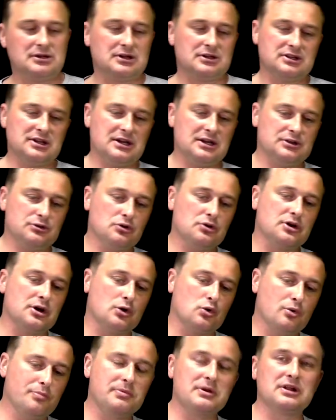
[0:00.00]
когда я только
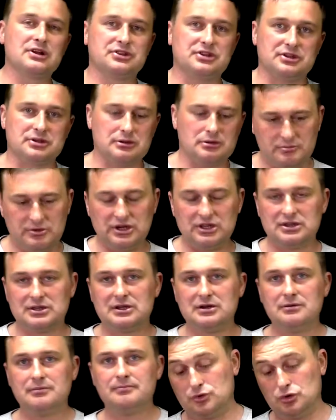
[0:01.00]
купил этот принтер,